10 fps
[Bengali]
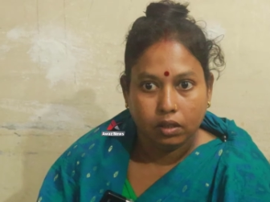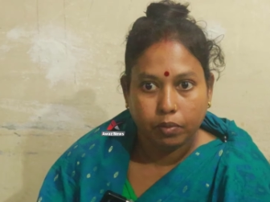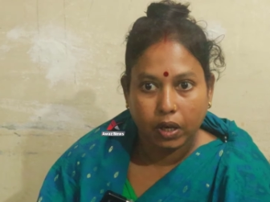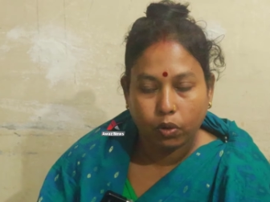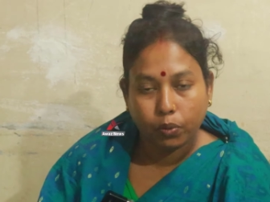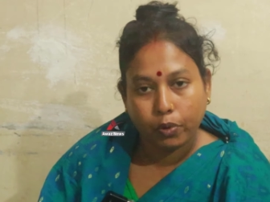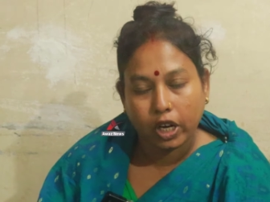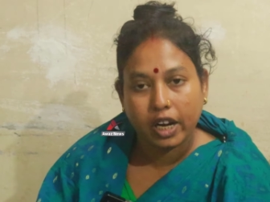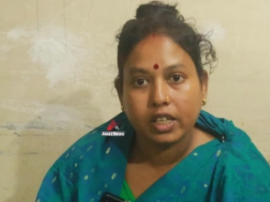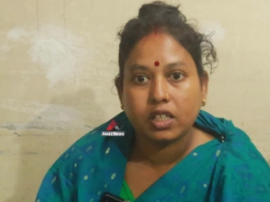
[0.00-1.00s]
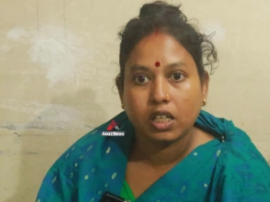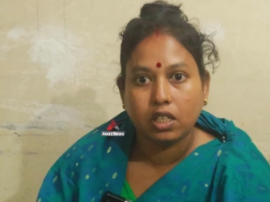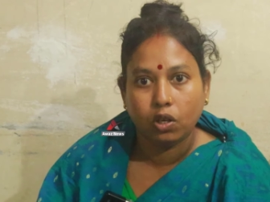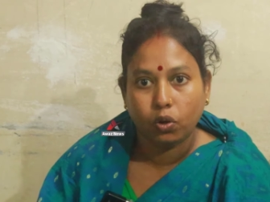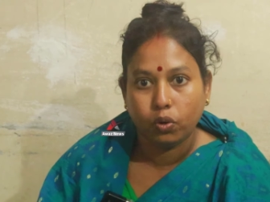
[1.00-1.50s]
মানে ওর পড়ার ইচ্ছা
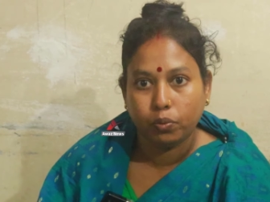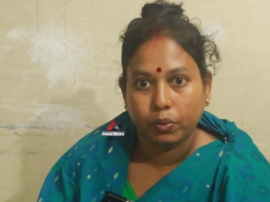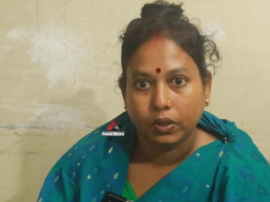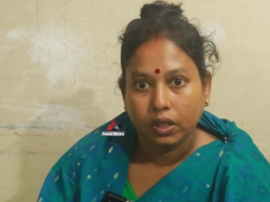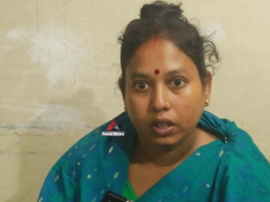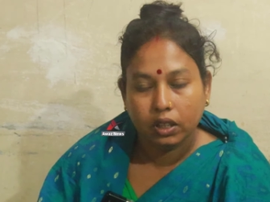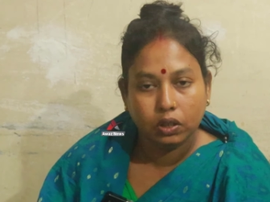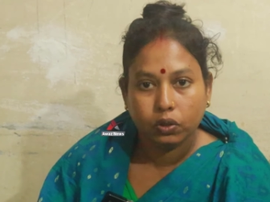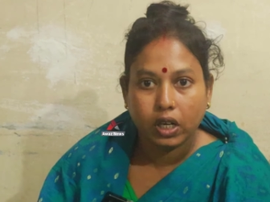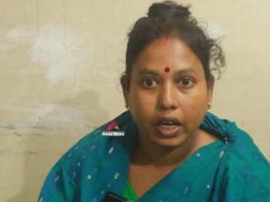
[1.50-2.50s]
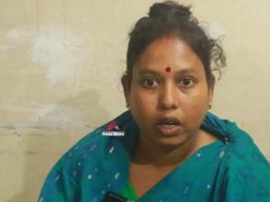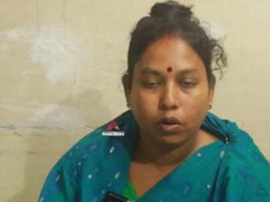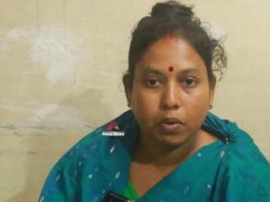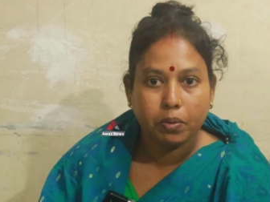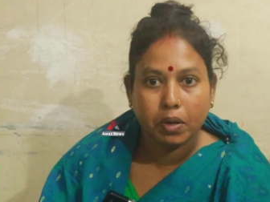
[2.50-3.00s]
ছিল খুব কিন্তু টাকার
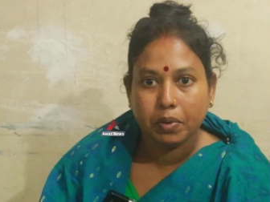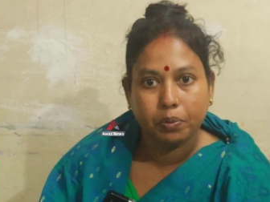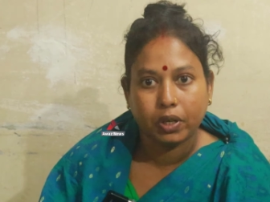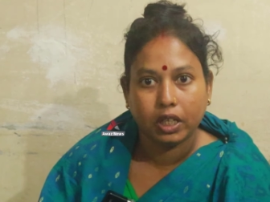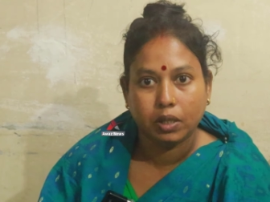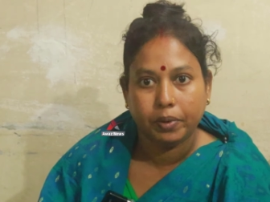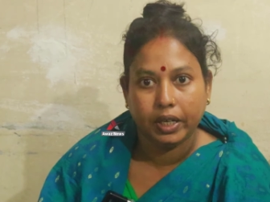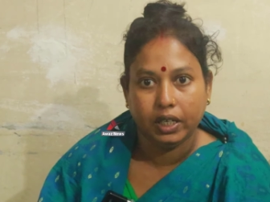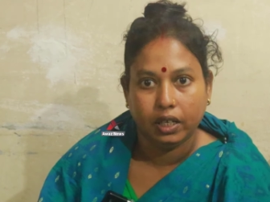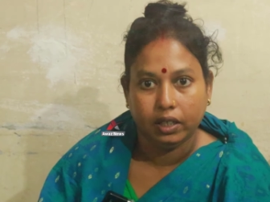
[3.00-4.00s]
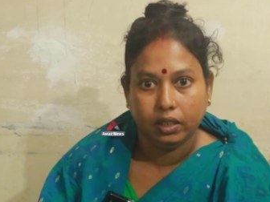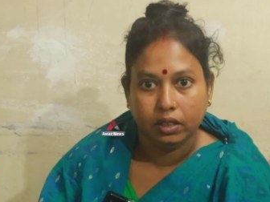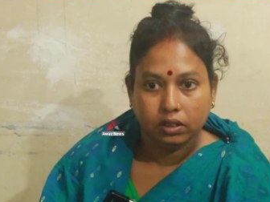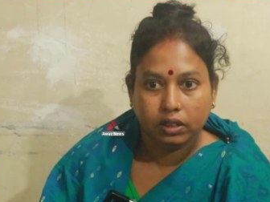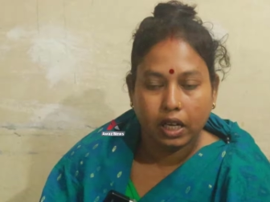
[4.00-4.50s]
অভাবে আমি পড়াইতে পারি নাই
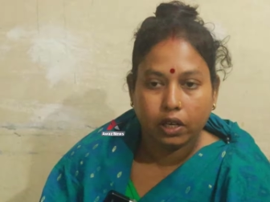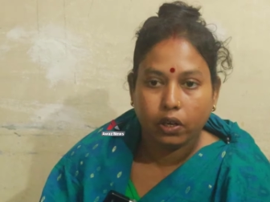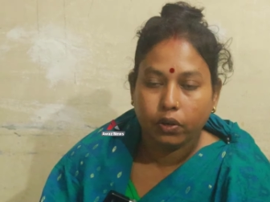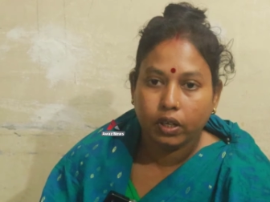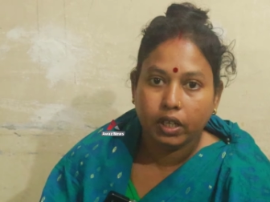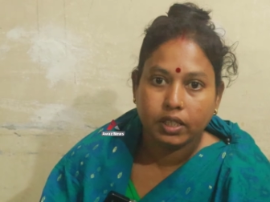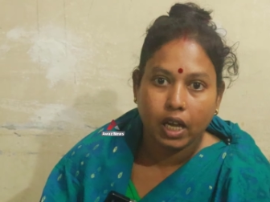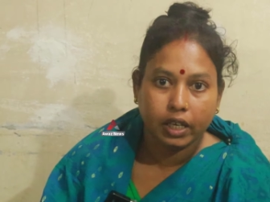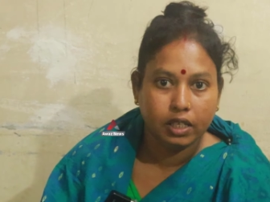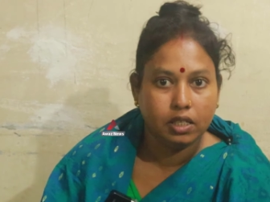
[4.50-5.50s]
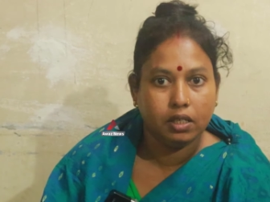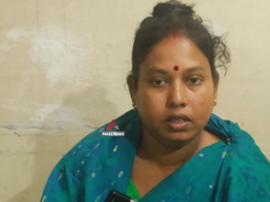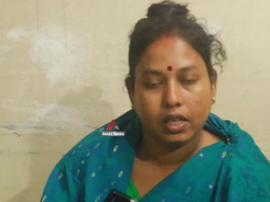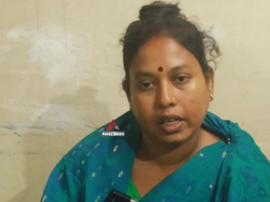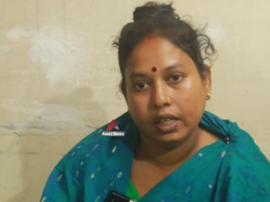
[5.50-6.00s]
যার কারণে চাকরি
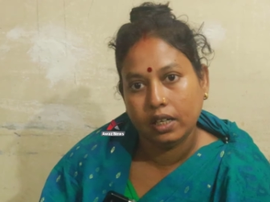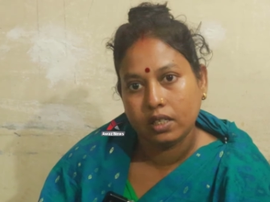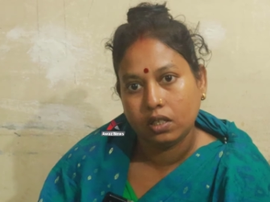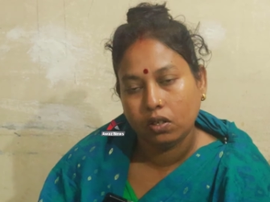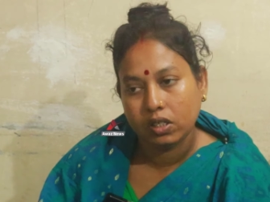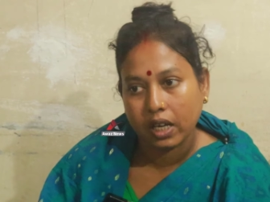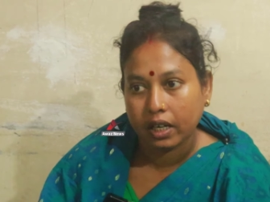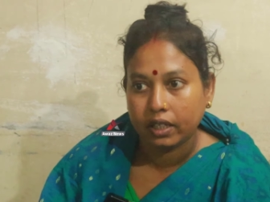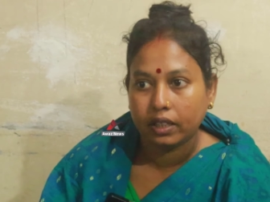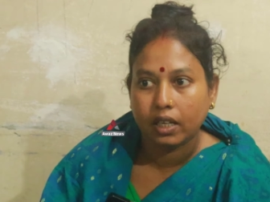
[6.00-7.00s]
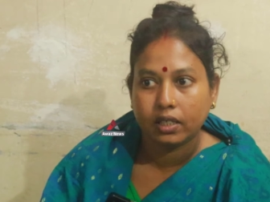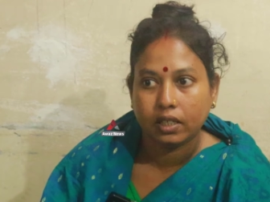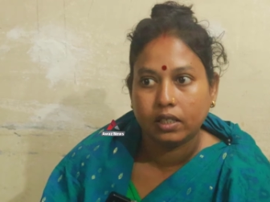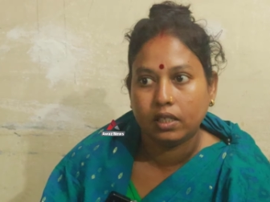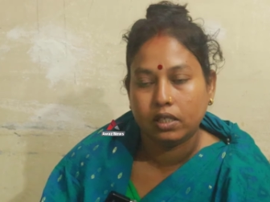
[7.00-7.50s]
চাকরি নিছিল চাকরিতে
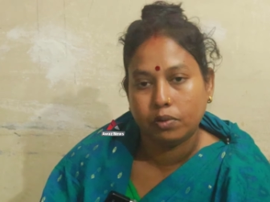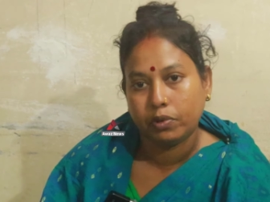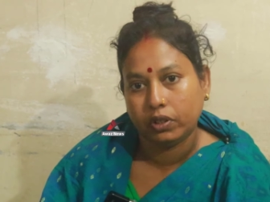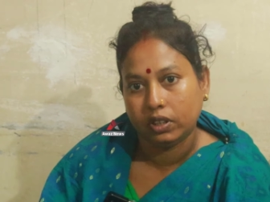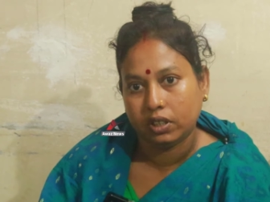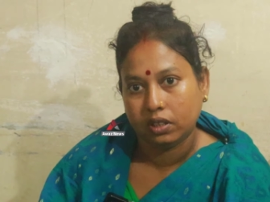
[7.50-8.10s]
এসে যে জীবন